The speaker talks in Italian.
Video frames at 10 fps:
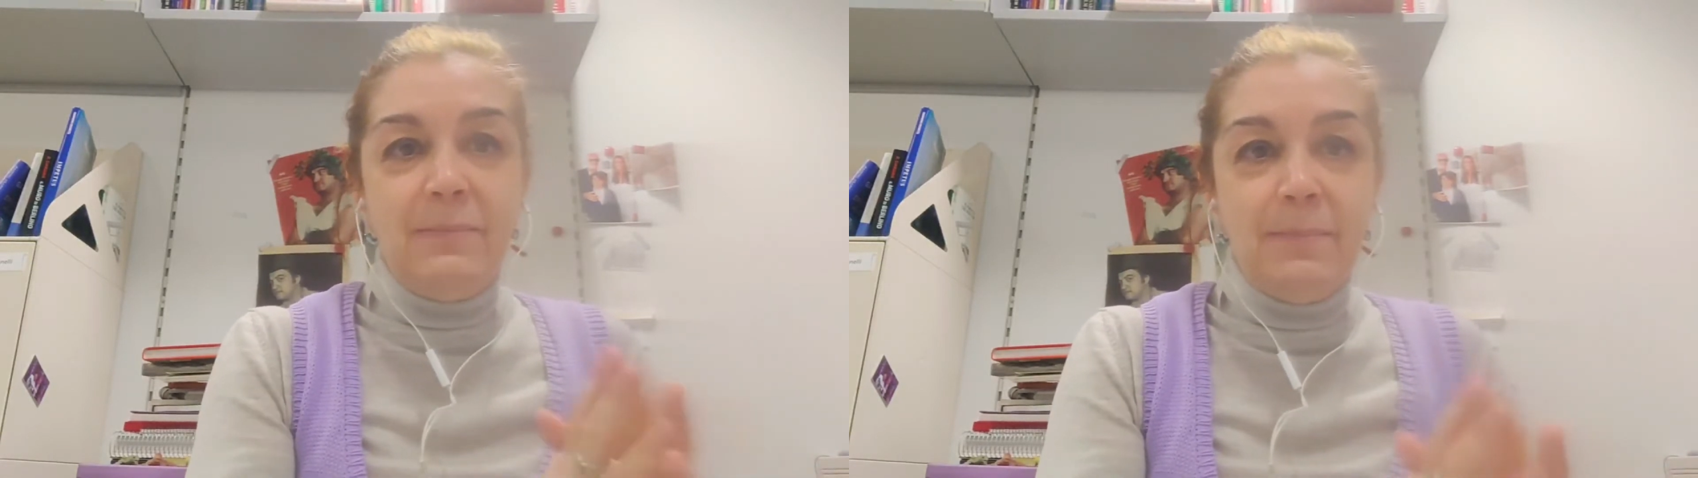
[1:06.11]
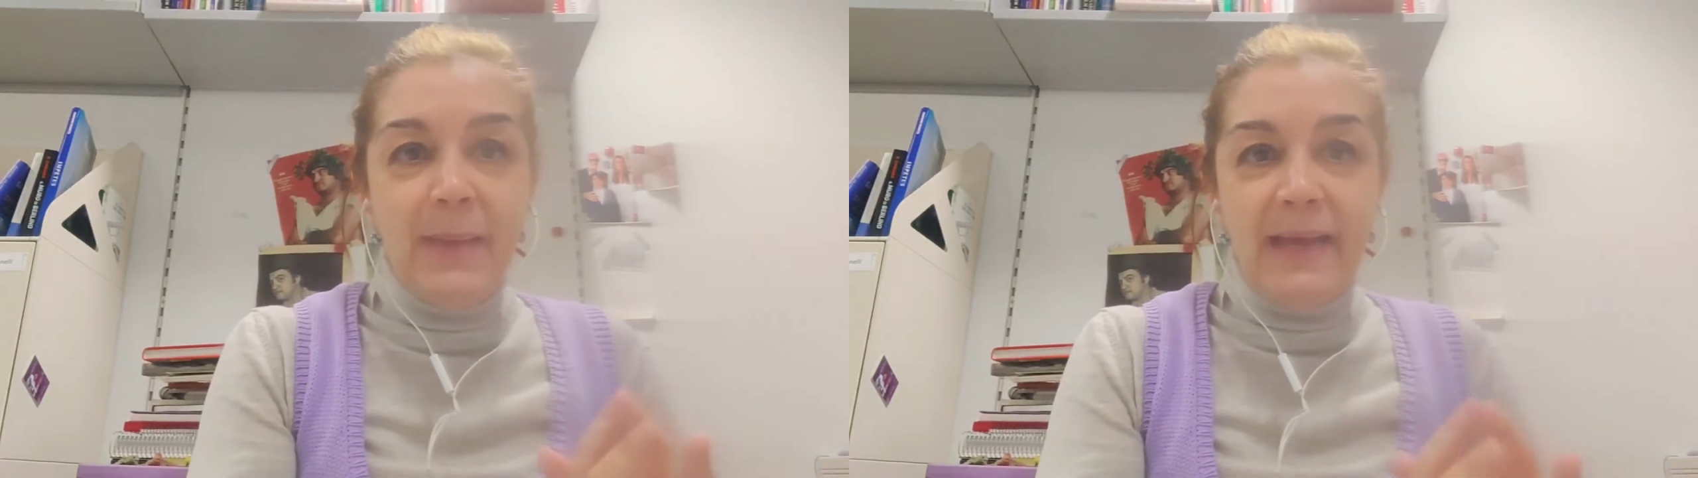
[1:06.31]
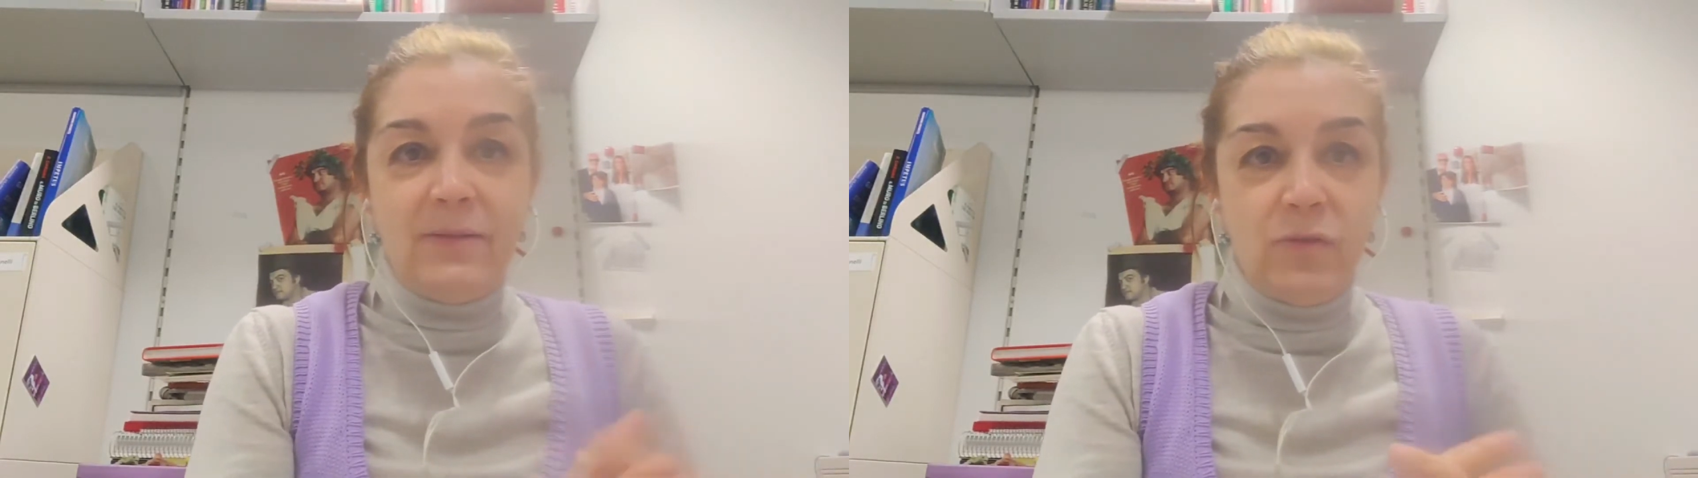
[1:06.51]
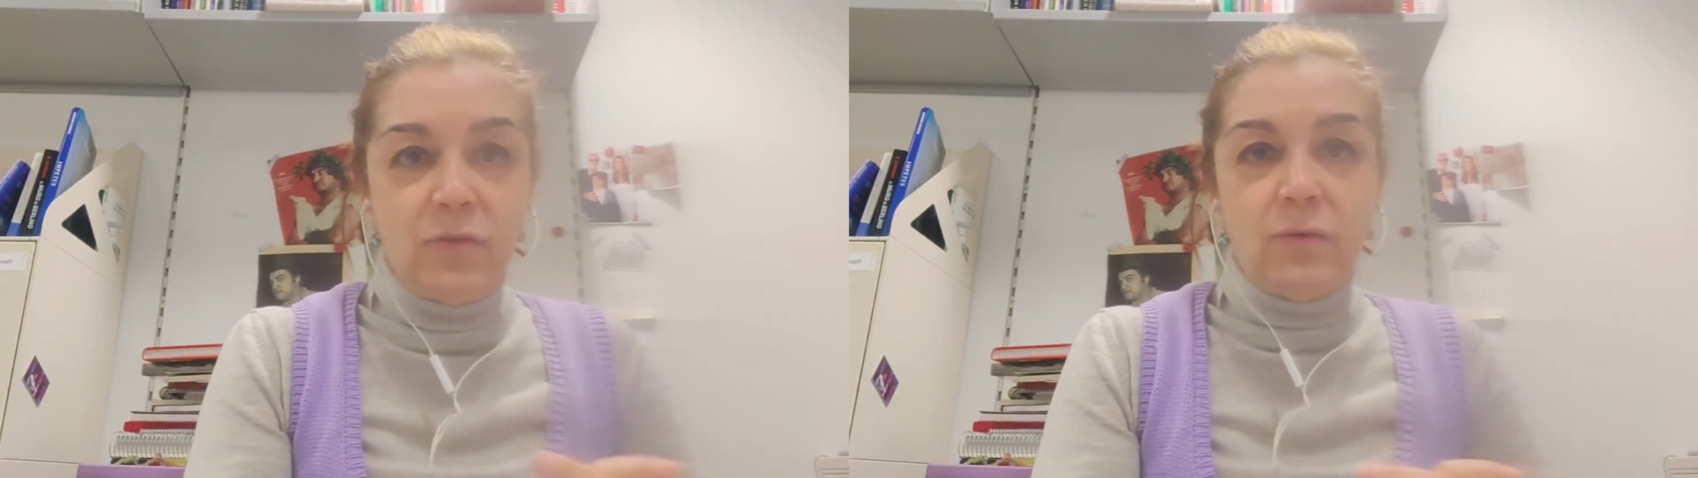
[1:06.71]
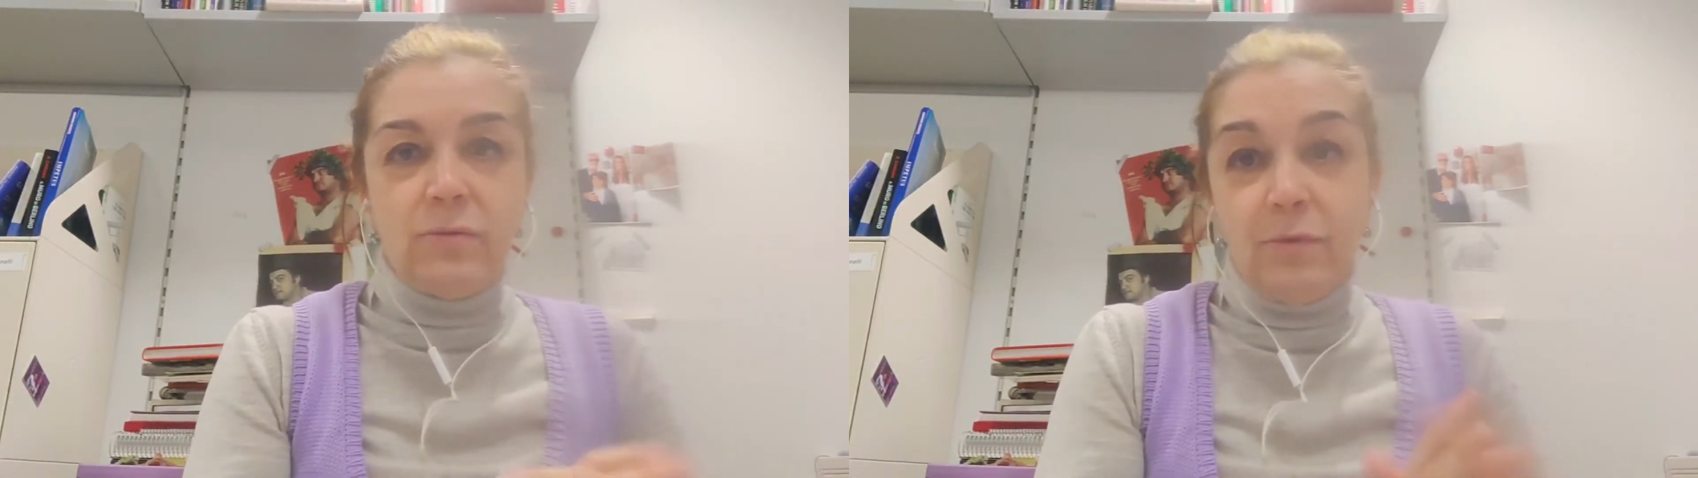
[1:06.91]
in
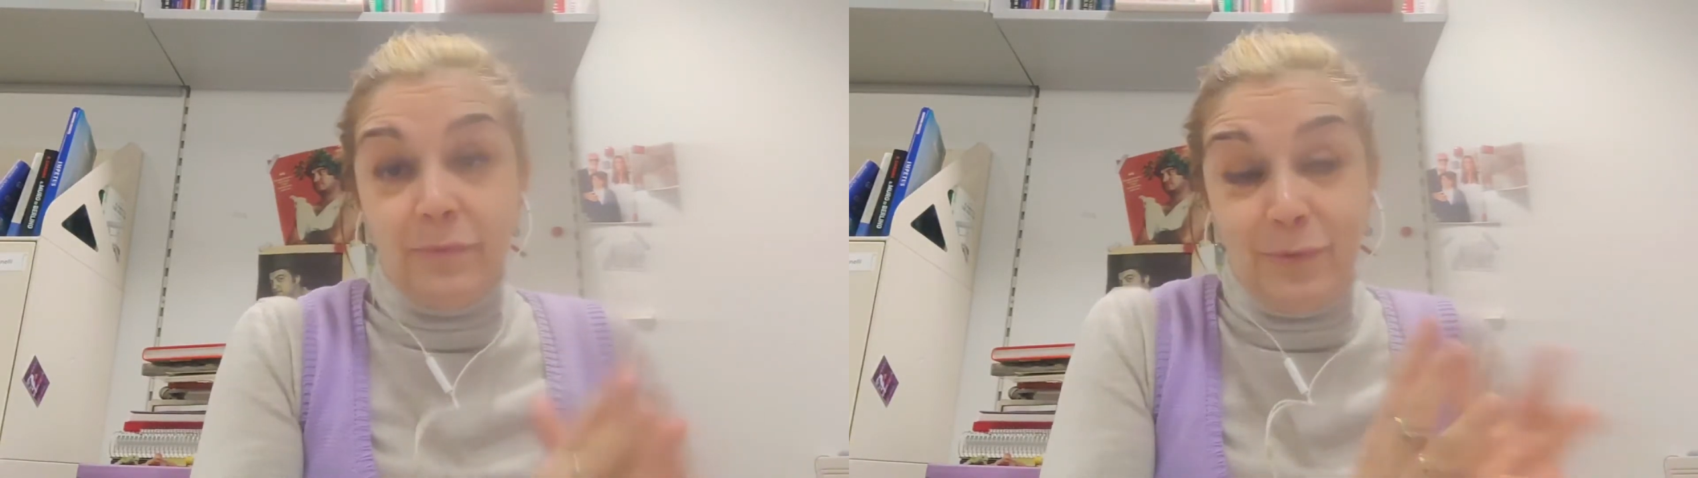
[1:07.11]
mezzo,